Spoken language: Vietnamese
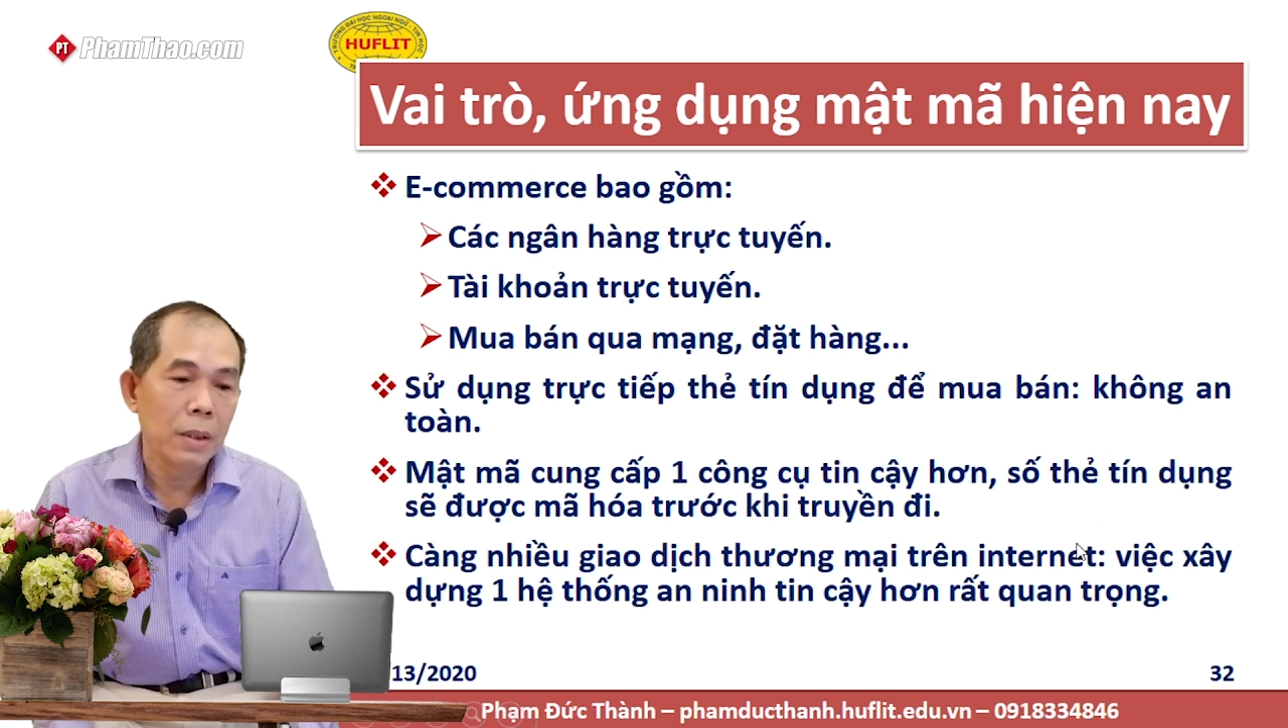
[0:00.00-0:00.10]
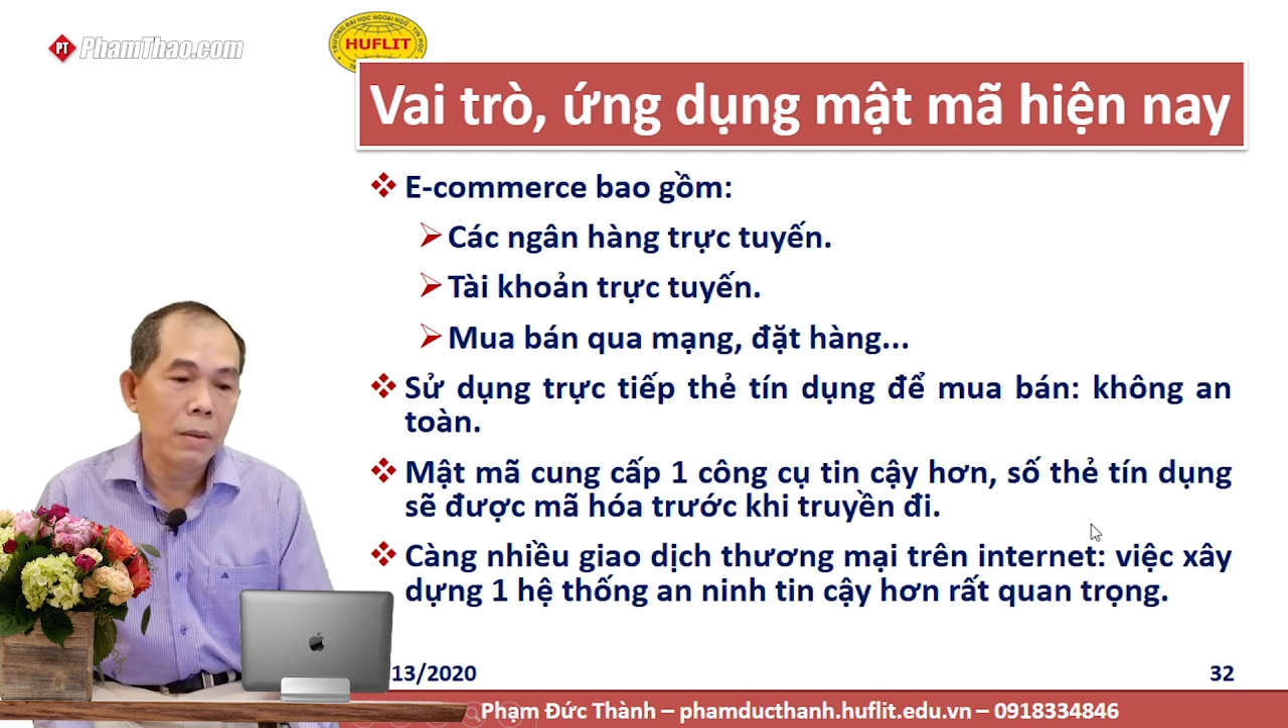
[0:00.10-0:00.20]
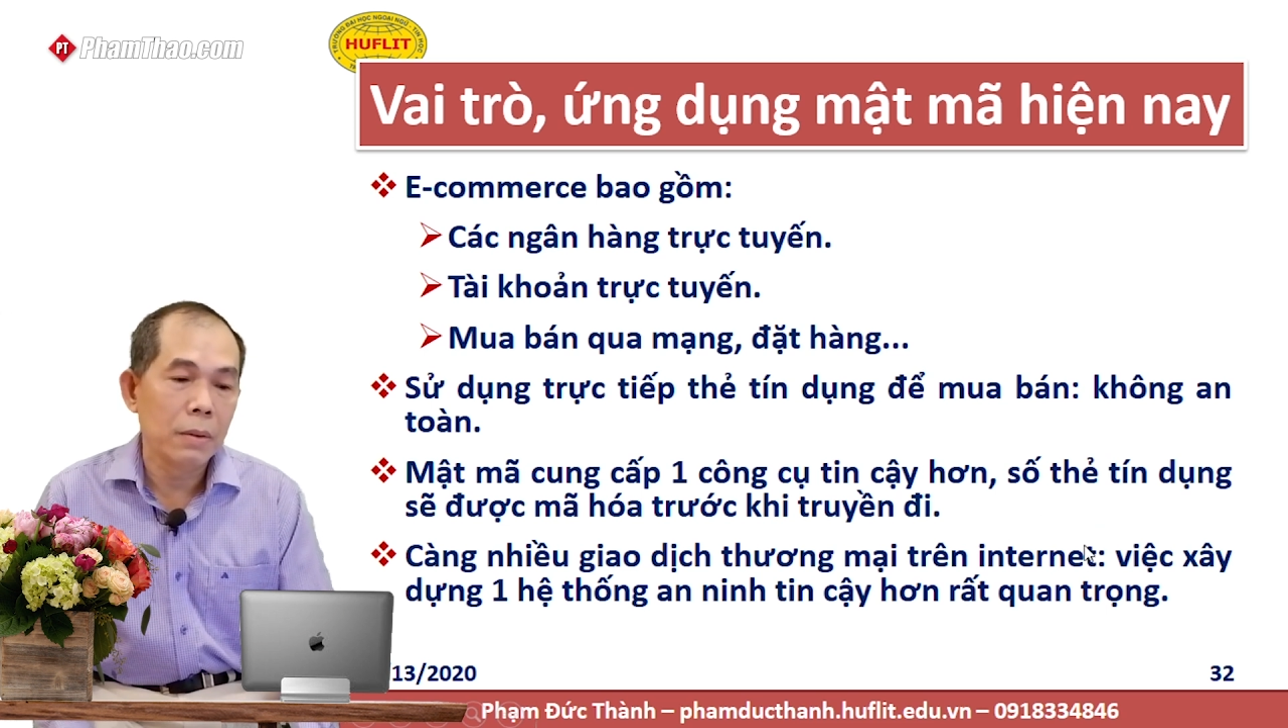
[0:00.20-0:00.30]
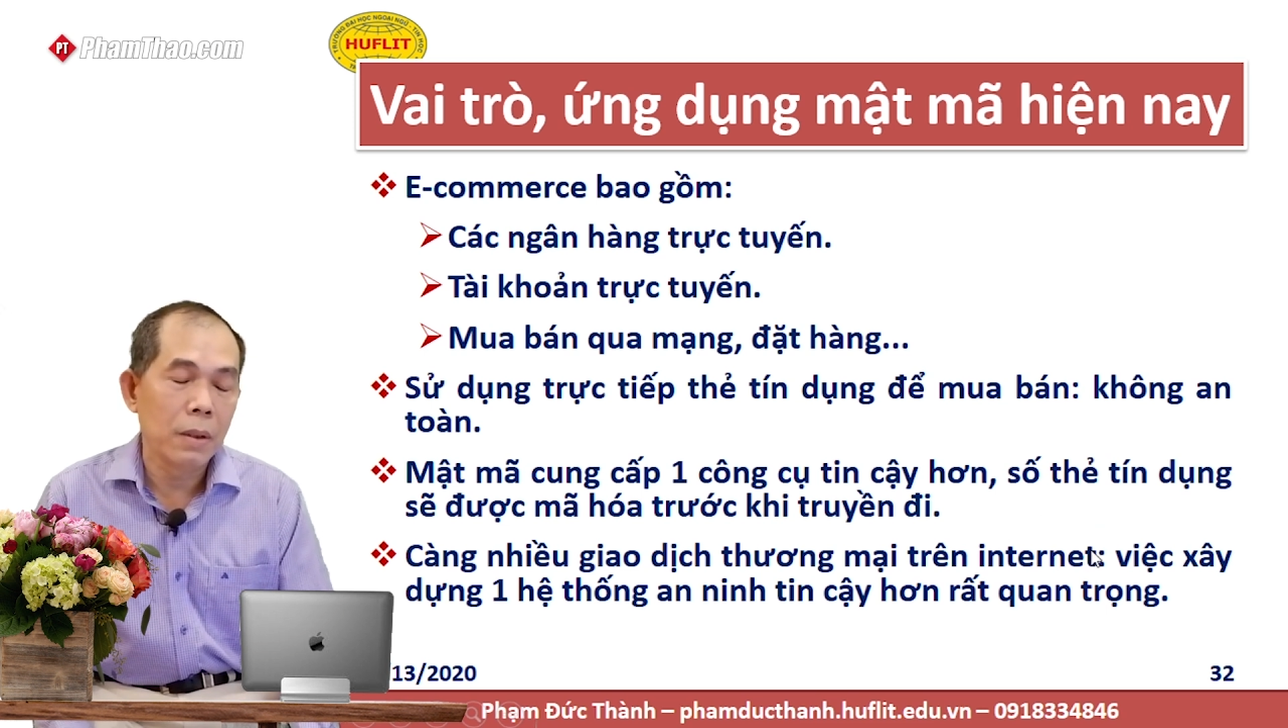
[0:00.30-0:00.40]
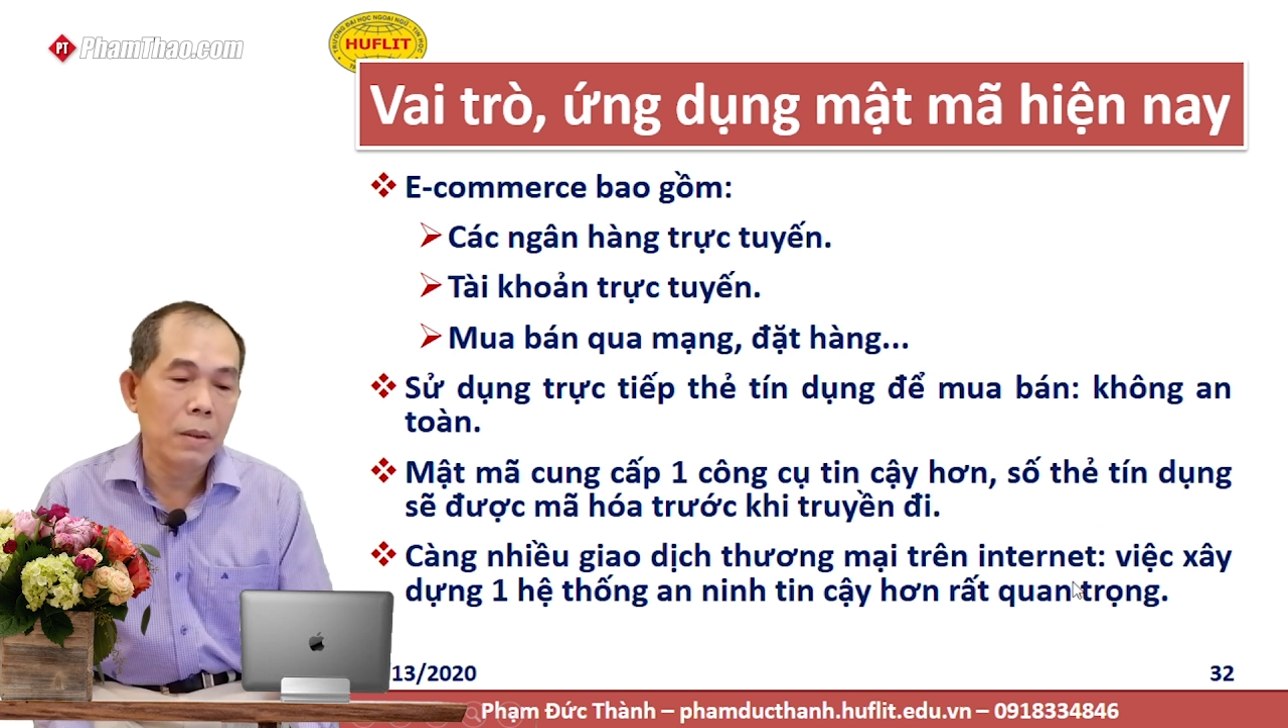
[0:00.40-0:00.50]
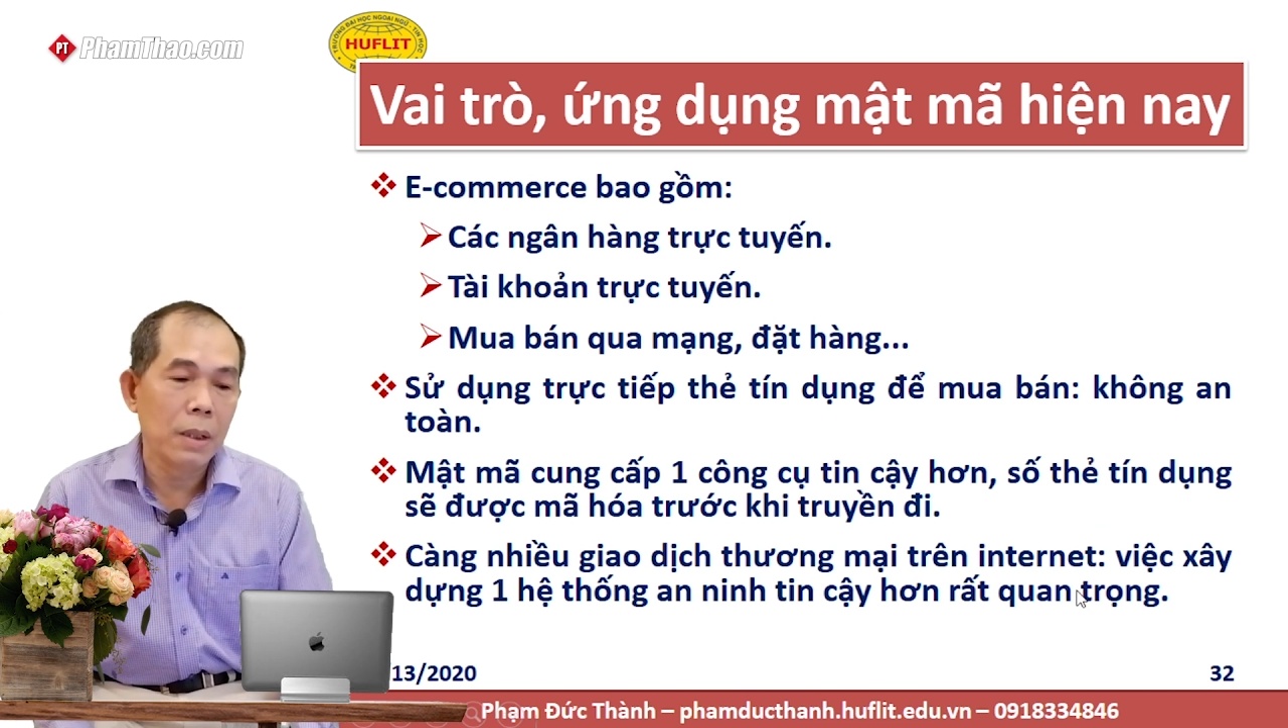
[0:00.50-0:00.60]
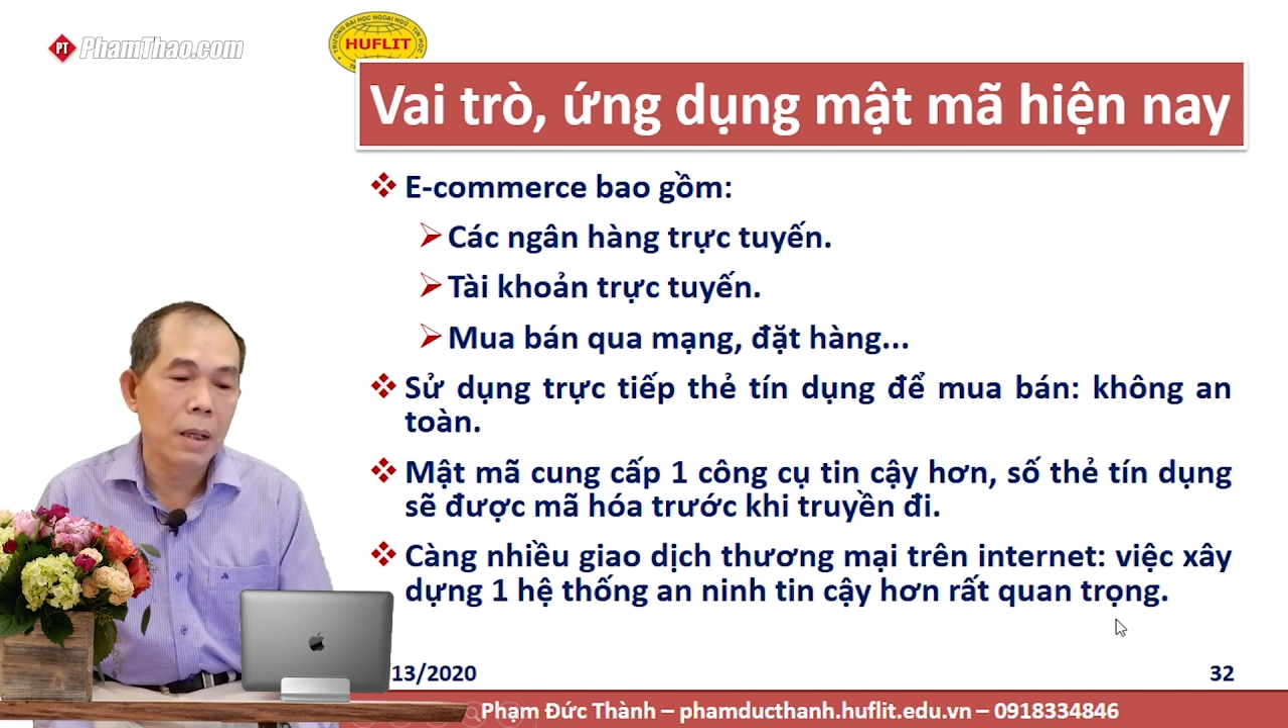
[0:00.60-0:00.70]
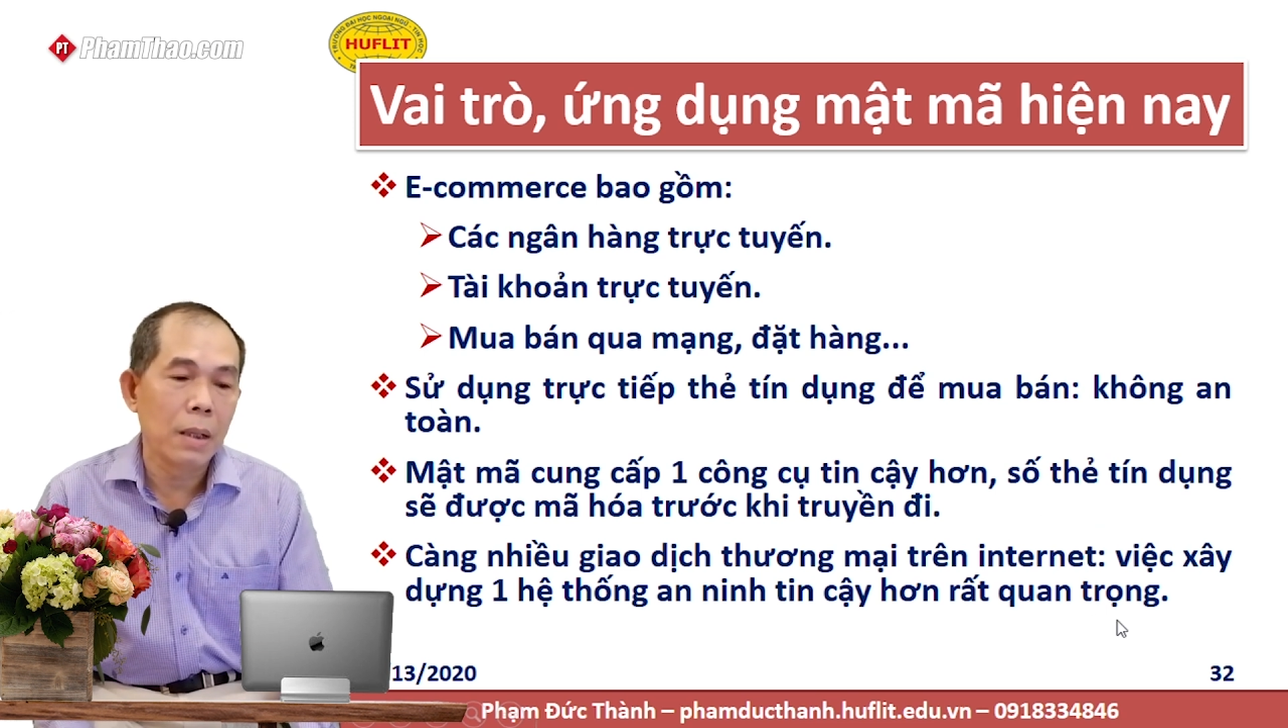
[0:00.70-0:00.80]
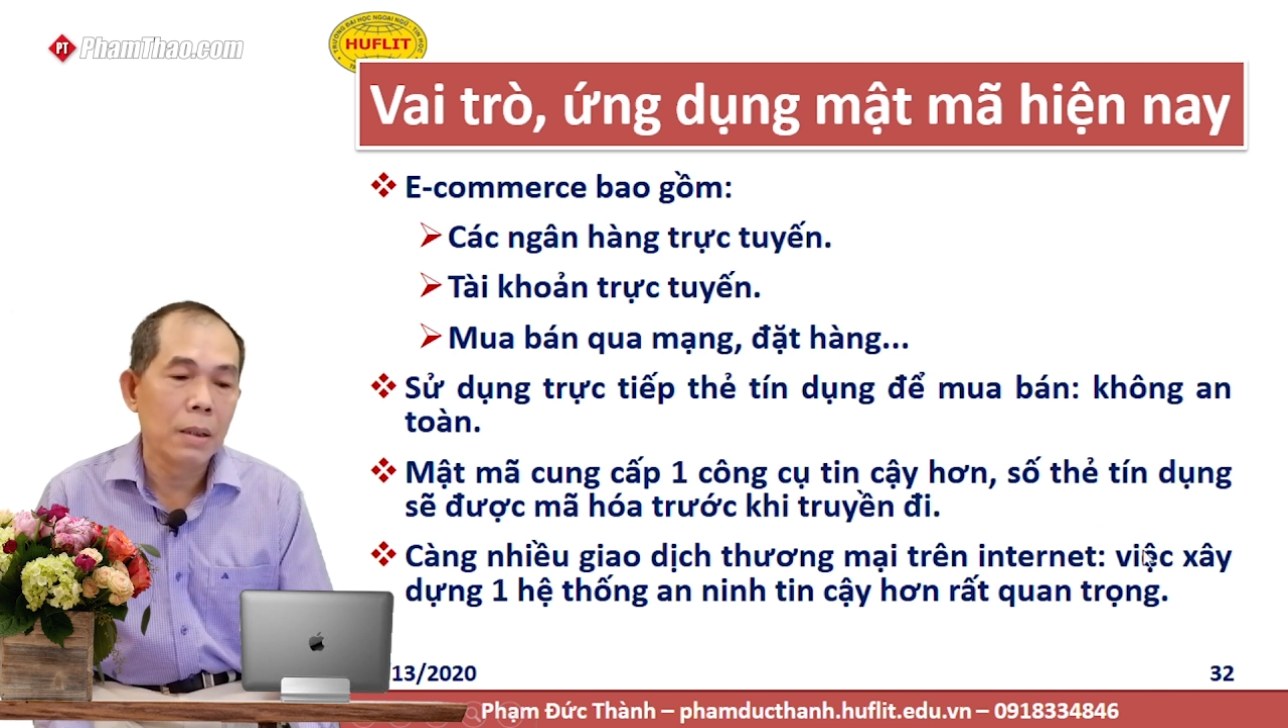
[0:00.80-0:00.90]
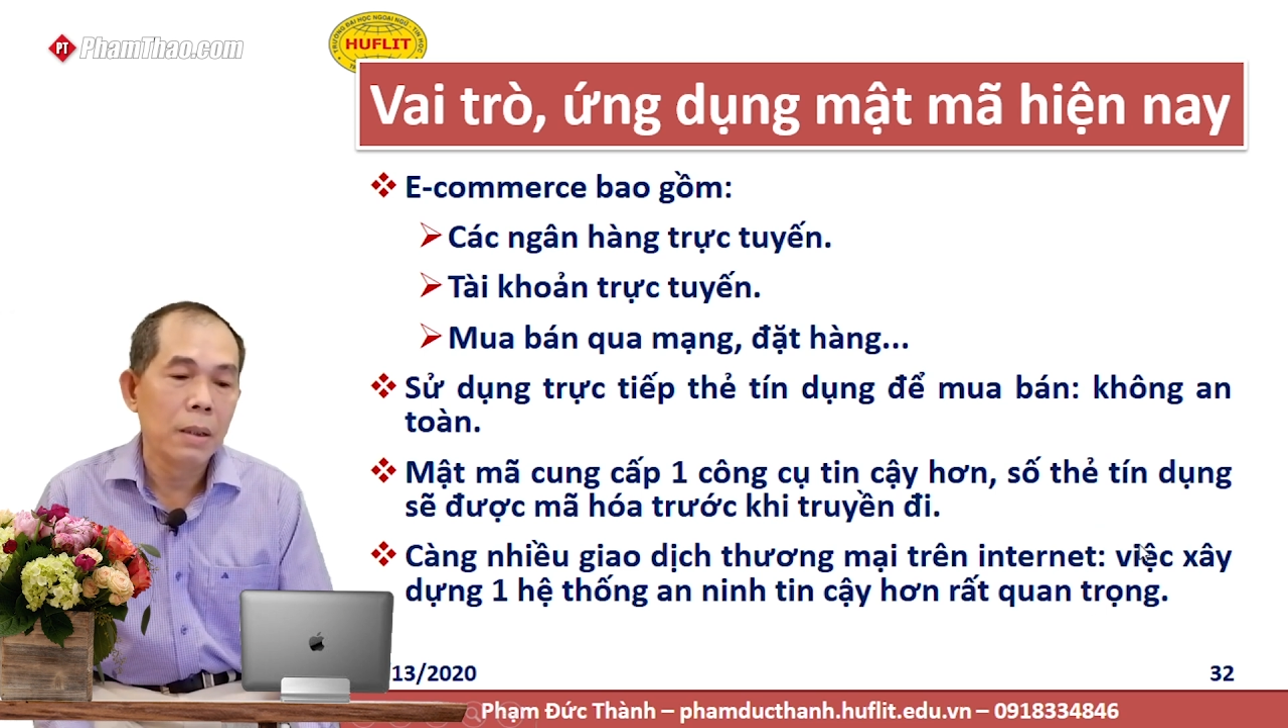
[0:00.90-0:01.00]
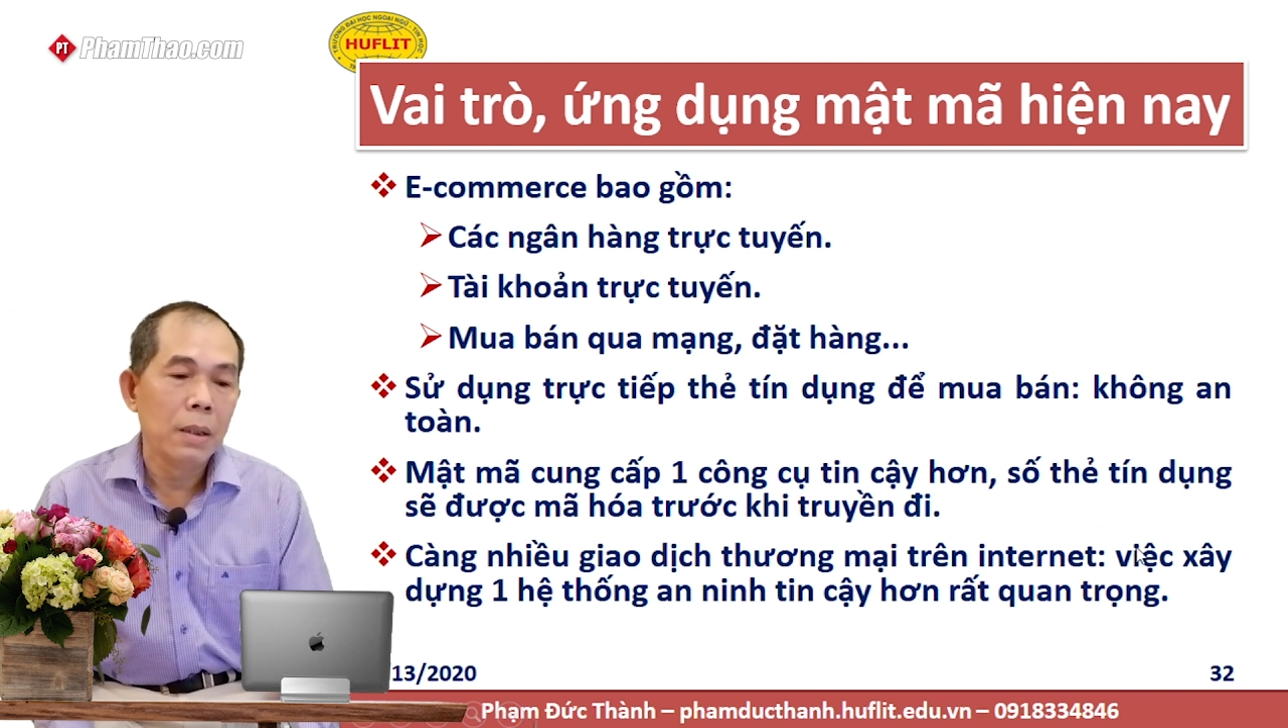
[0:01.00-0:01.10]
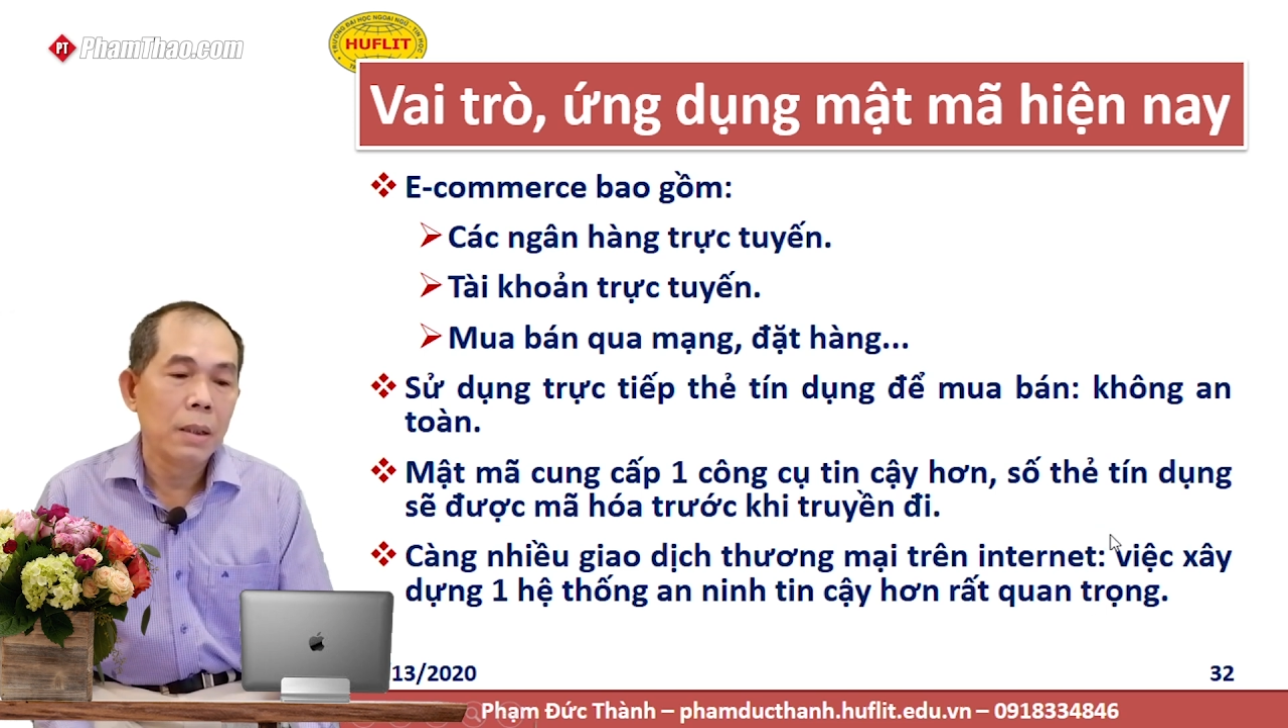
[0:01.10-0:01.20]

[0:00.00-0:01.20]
chúng thôi là